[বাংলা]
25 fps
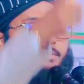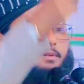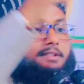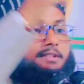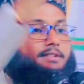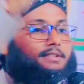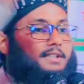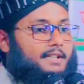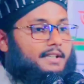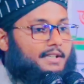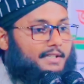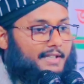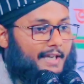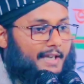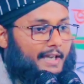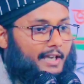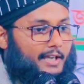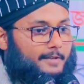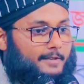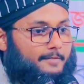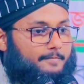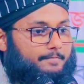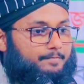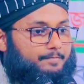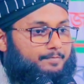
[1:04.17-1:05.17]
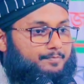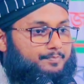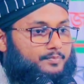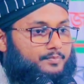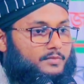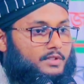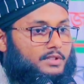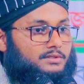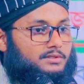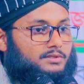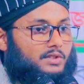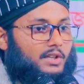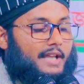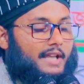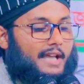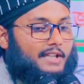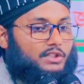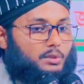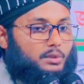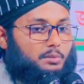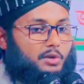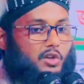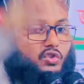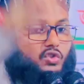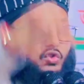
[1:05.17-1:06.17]
দেবেন তিনি কে তাহলে
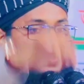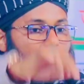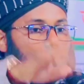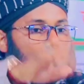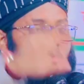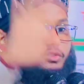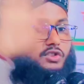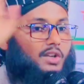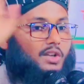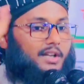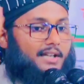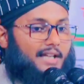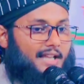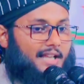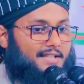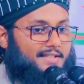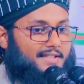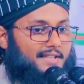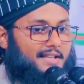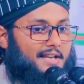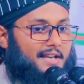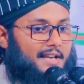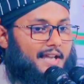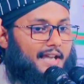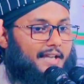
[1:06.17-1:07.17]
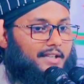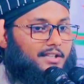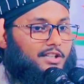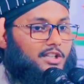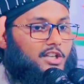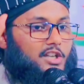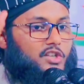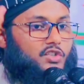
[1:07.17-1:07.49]
এত বড় সবের দরকার আছে না নাই